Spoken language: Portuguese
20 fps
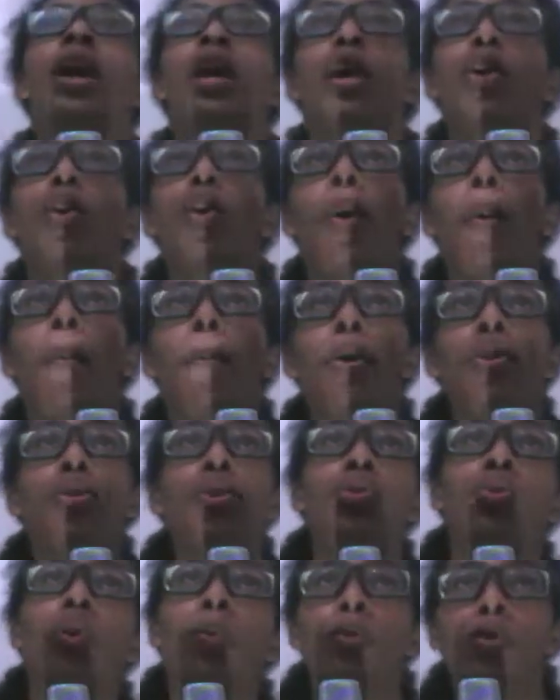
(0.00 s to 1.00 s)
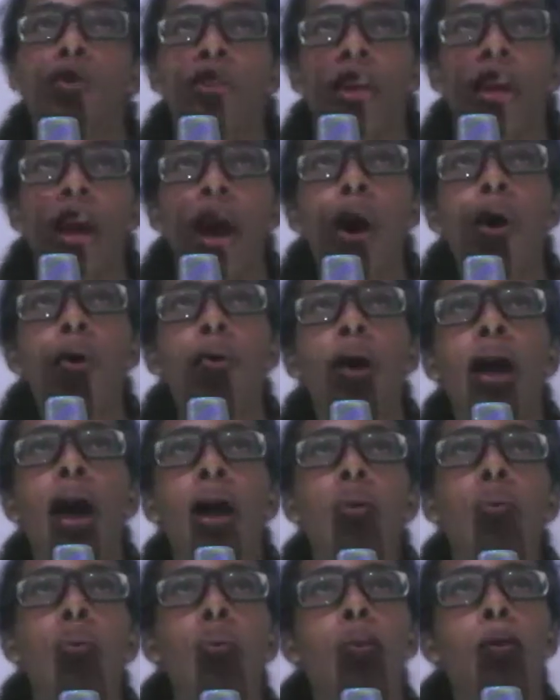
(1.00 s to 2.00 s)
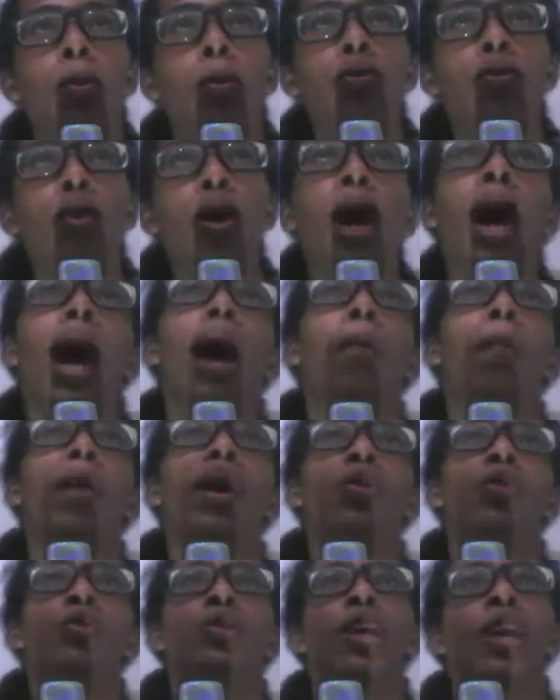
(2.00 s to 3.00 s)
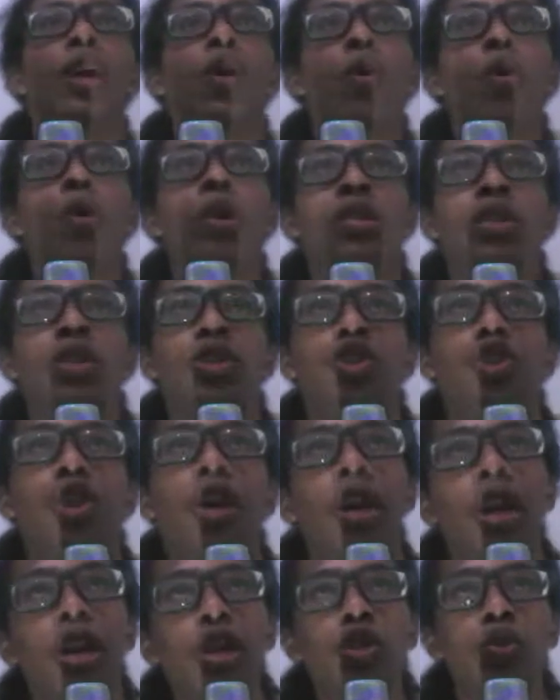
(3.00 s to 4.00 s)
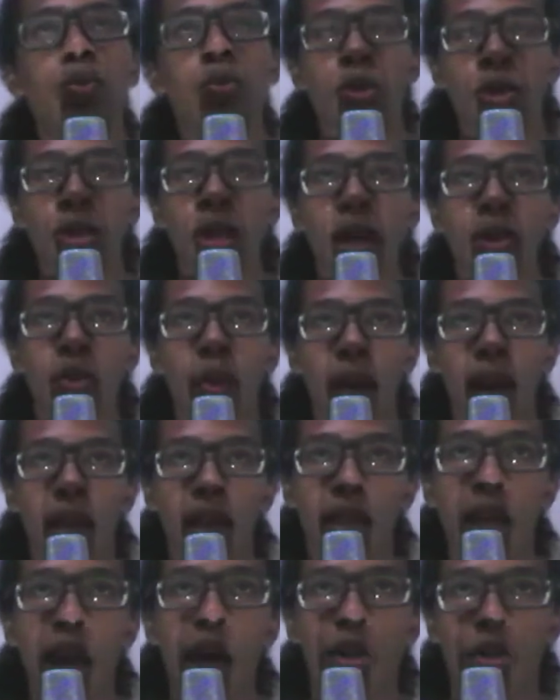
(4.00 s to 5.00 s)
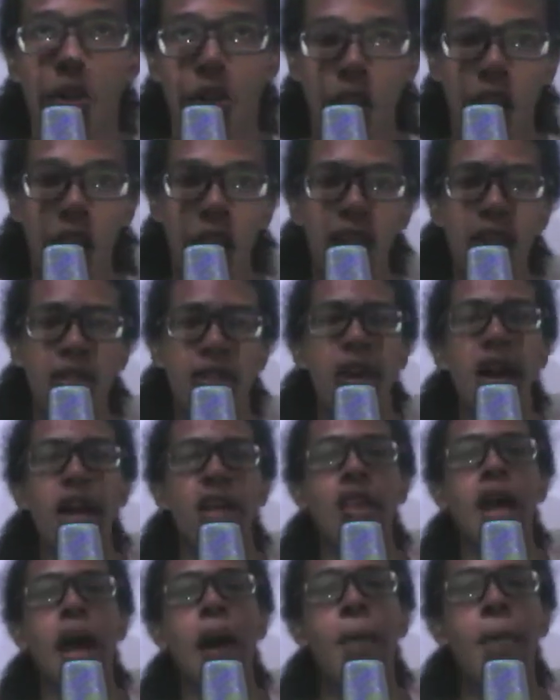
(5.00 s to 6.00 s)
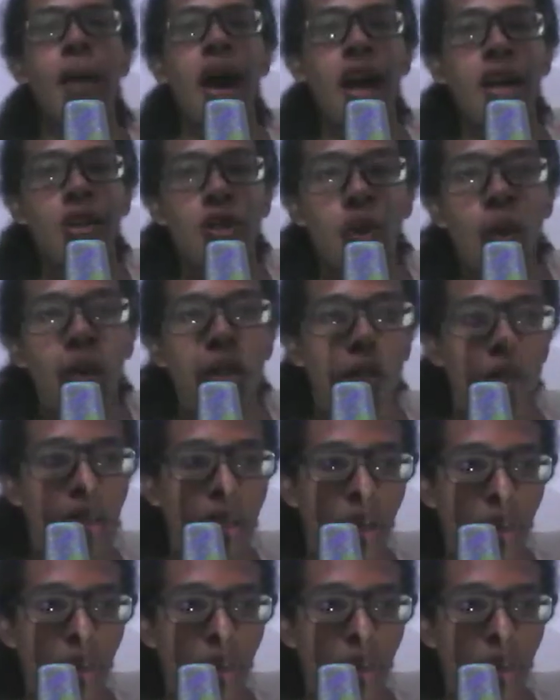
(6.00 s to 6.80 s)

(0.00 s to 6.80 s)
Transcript: E como produtor musical, eu quero focar menos em coisas de ritmos da atualidade e resgatar mais coisas